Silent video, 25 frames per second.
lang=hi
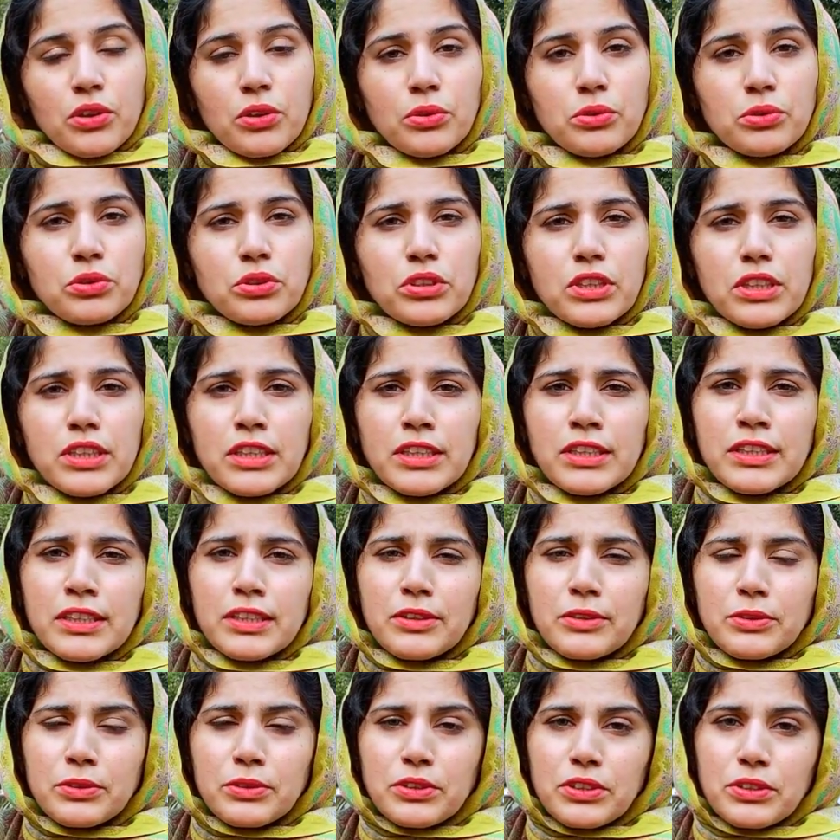तो उस
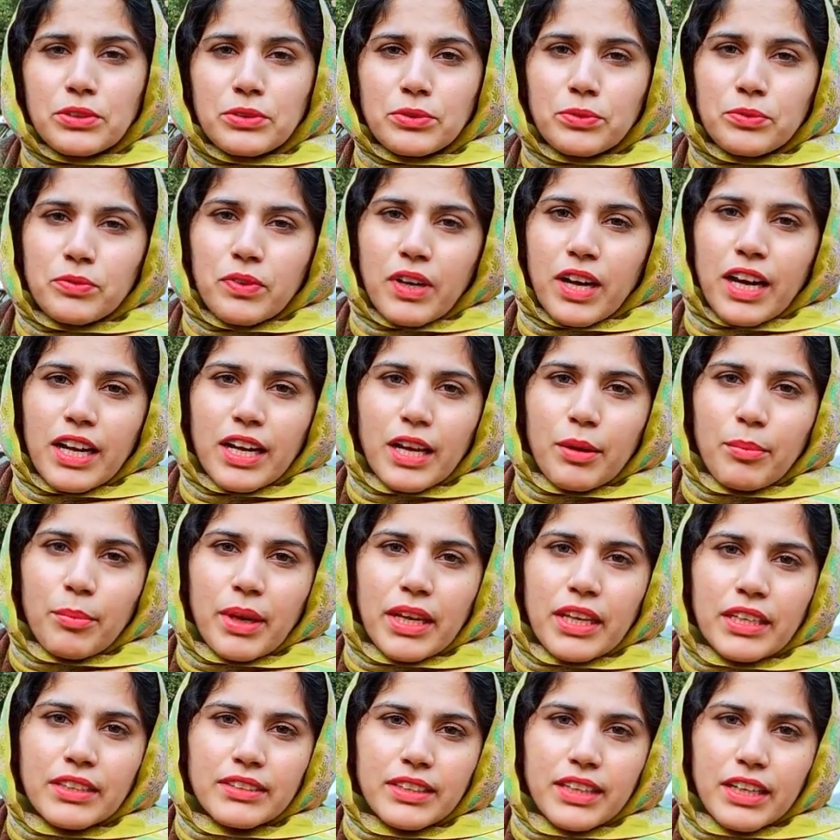दिन कुछ यूँ हुआ कि
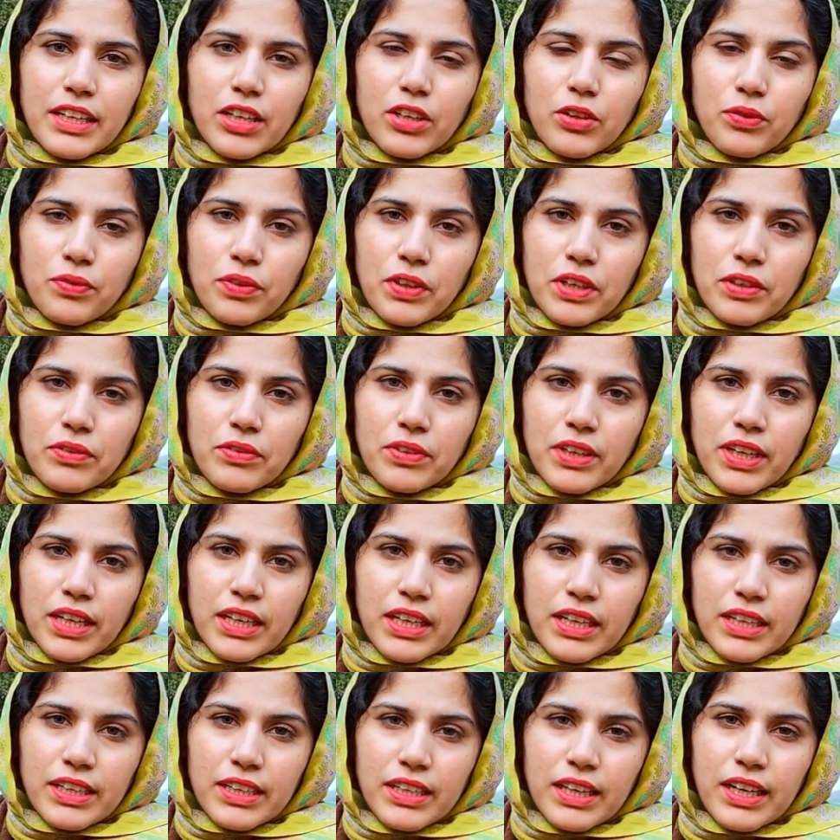मैंने जाइना को फ़ीड
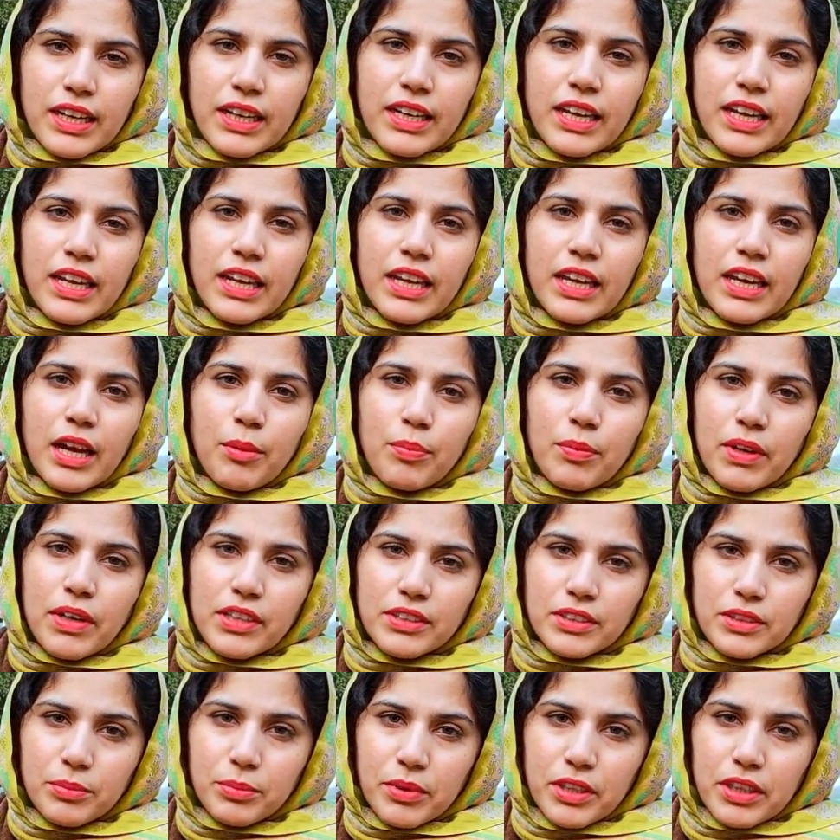वगैरह करा के अपने
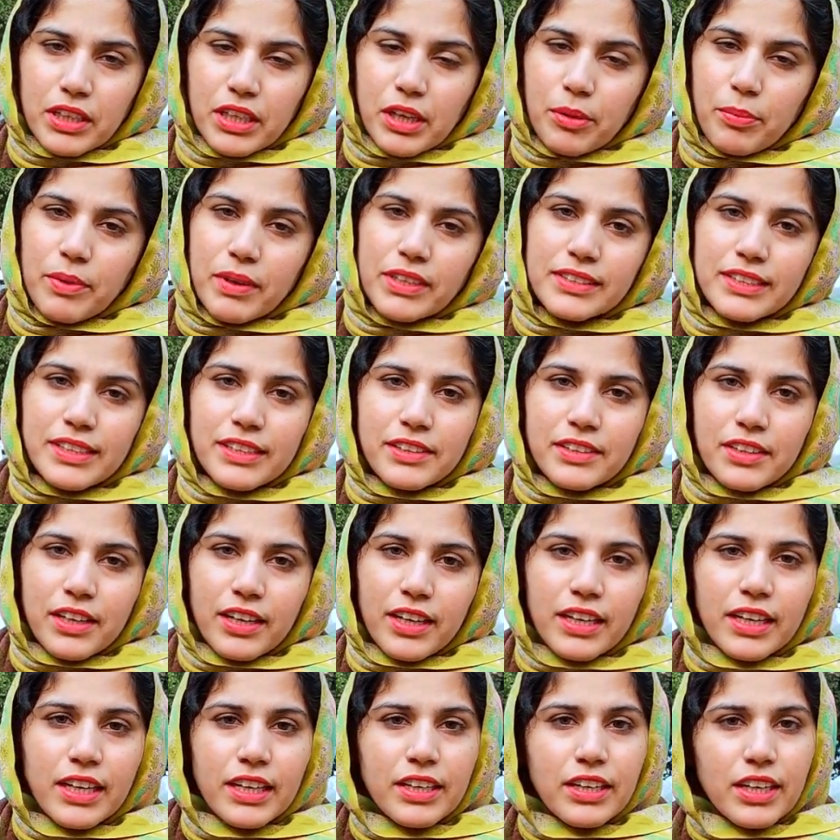हस्बैंड के पास
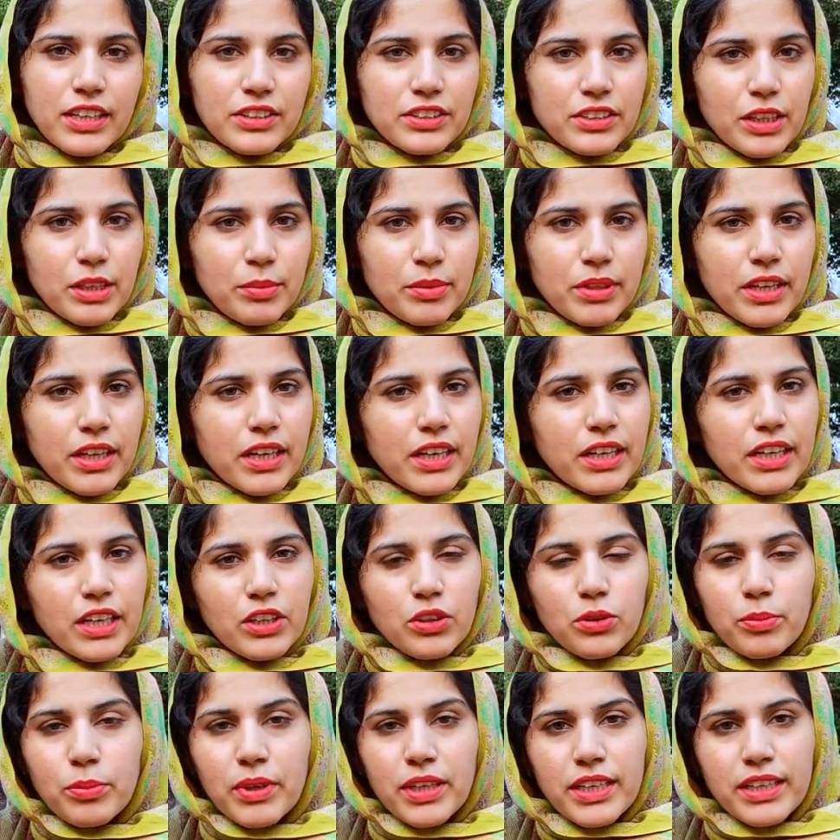लेटा के नाश्ता बना
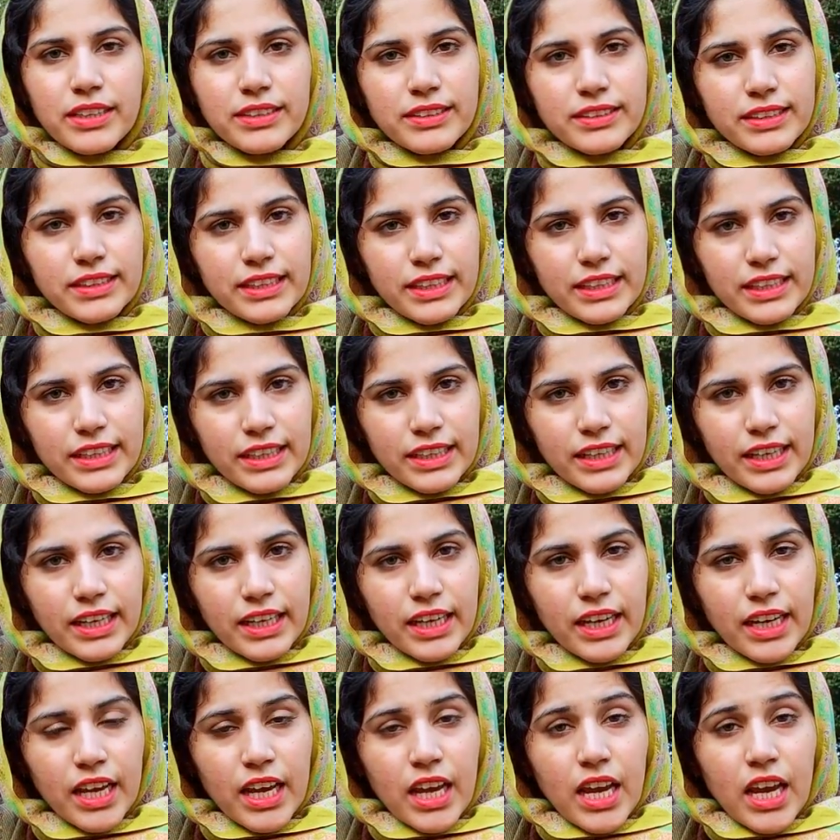के तो मैं घर से निकल
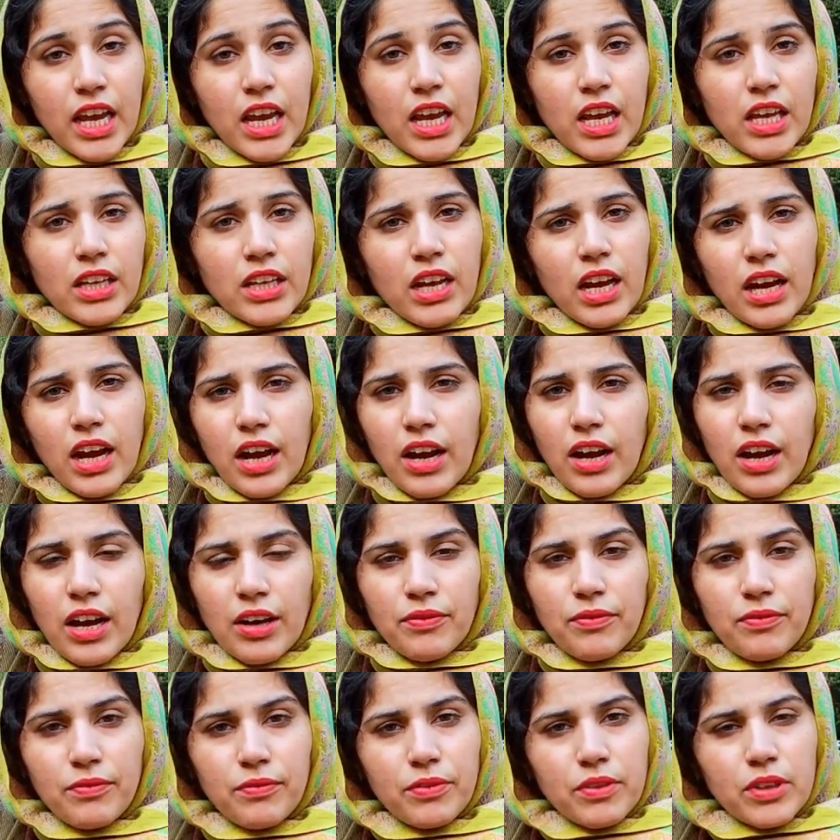गई
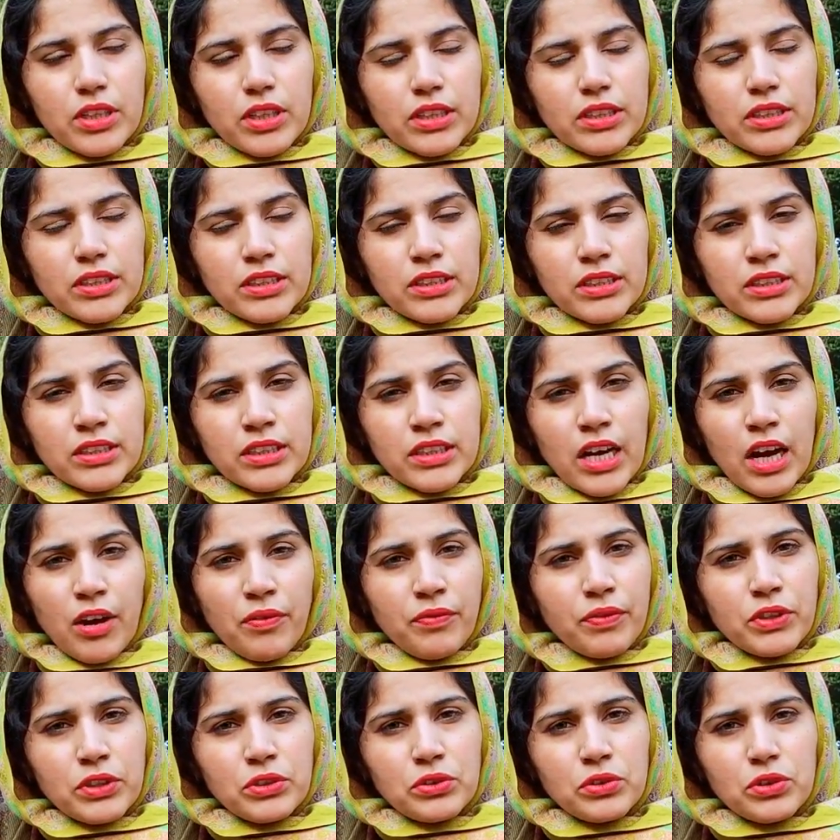
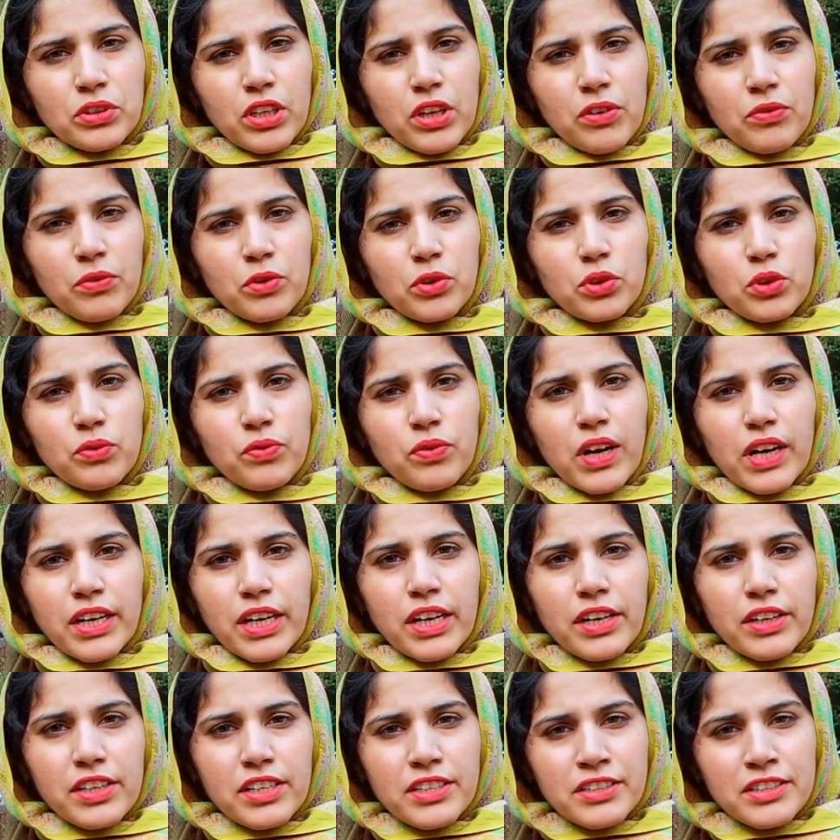ऑफिस जो था वो तो
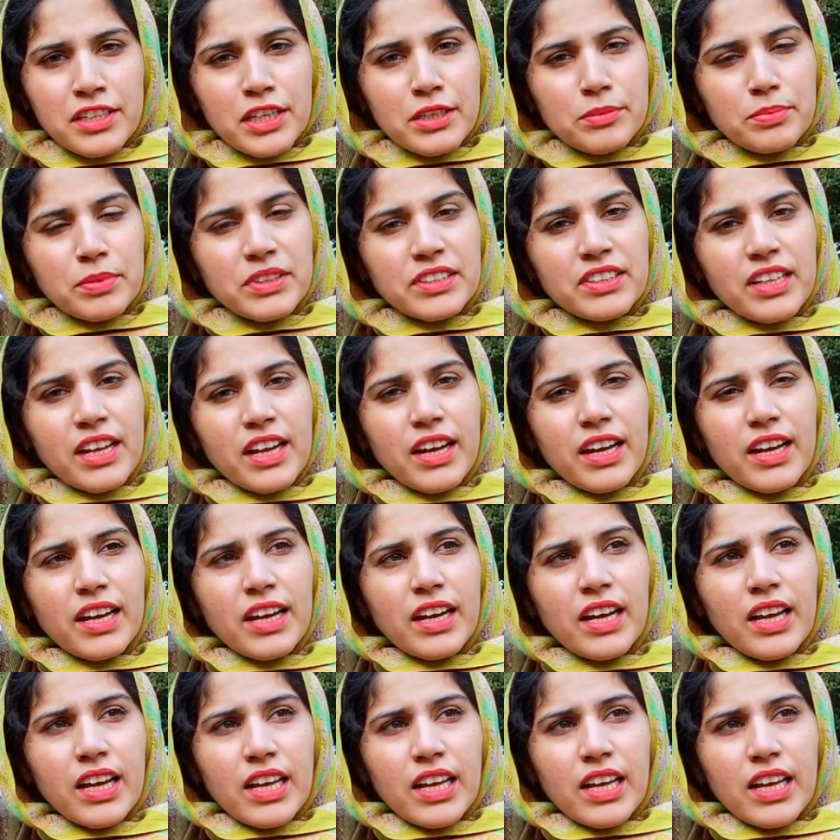वॉकिंग डिस्टेंस पे था